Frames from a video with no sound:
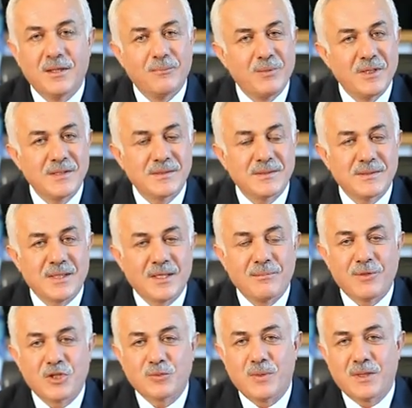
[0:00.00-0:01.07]
Biz Sayın
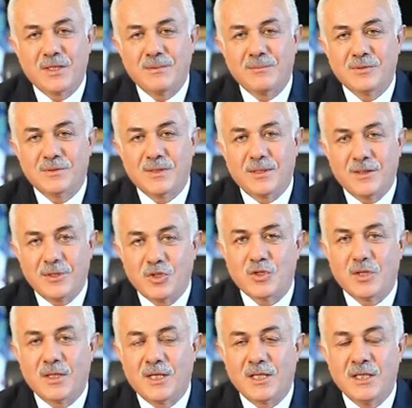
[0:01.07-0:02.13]
Başbakanımızdan
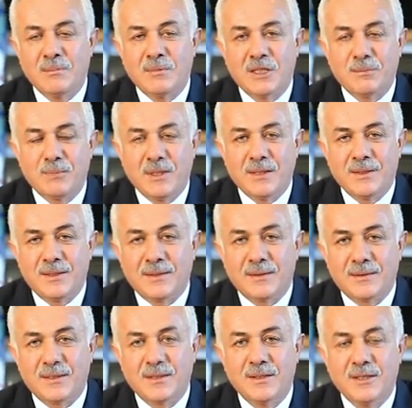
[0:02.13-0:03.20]
inşallah imar
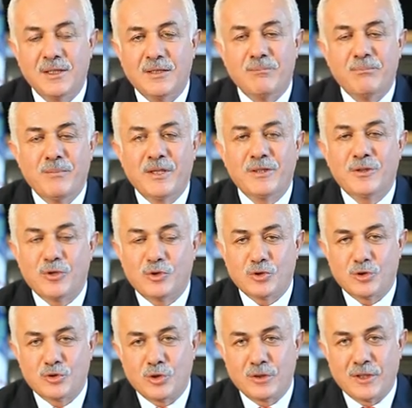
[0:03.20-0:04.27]
planlarında metro
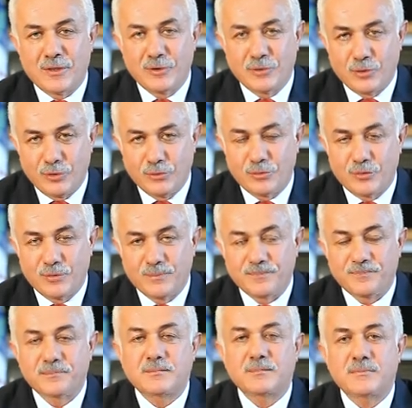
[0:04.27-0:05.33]
istasyonlarını koyduk.
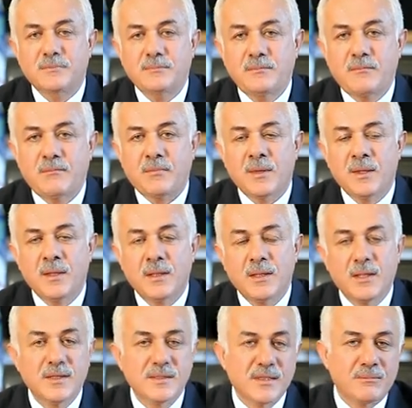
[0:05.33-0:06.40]

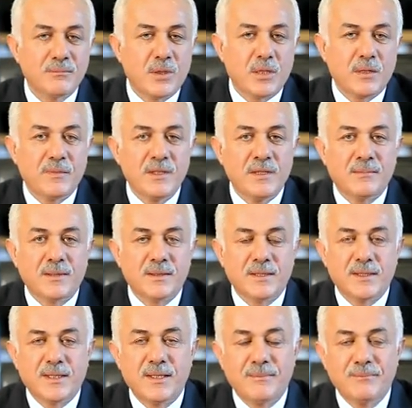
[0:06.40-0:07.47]
İstanbul Havalimanı'na
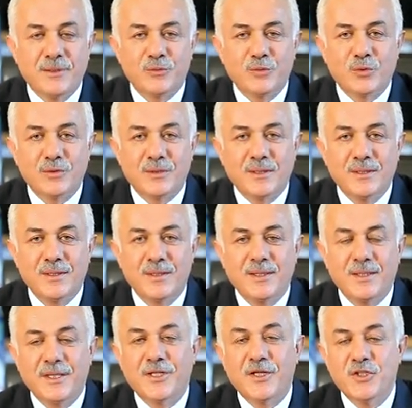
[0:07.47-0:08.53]
gelen metronda
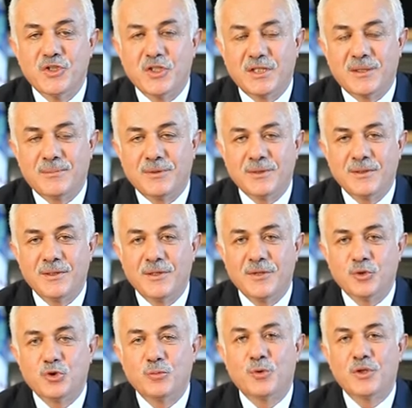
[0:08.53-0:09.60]
ikinci etabının
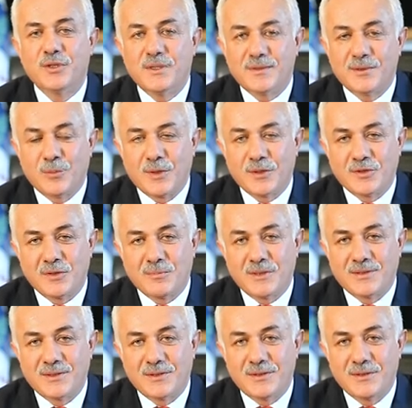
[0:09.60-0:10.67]
çubuk hücresine
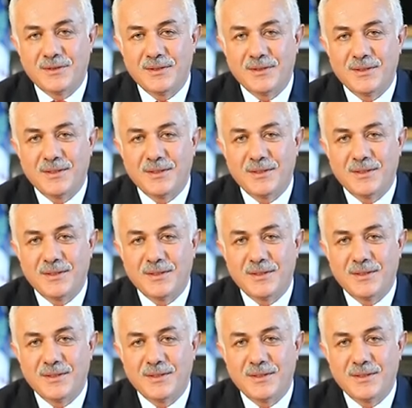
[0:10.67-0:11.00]
ulaştırması için